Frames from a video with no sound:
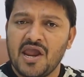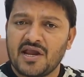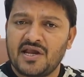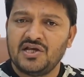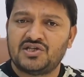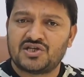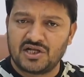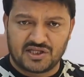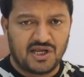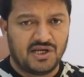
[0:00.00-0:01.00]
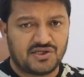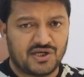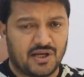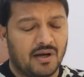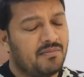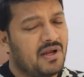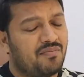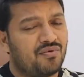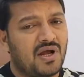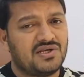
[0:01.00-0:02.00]
एक ही छत के नीचे हमने
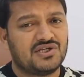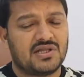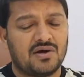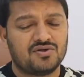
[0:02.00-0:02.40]
पूरा इशिता